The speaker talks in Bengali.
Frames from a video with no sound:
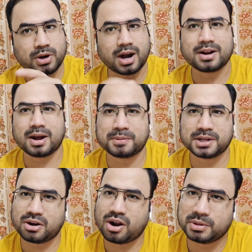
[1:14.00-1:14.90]
ডুরান্ট কাপটা
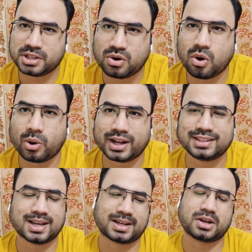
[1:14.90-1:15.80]
যেন আমাদের
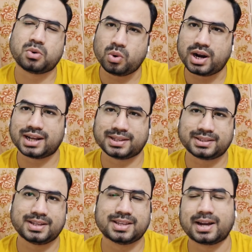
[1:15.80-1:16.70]
ঘরেই থাকে
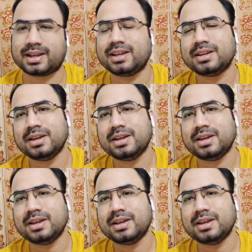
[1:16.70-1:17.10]
কলকাতাতেই থাকে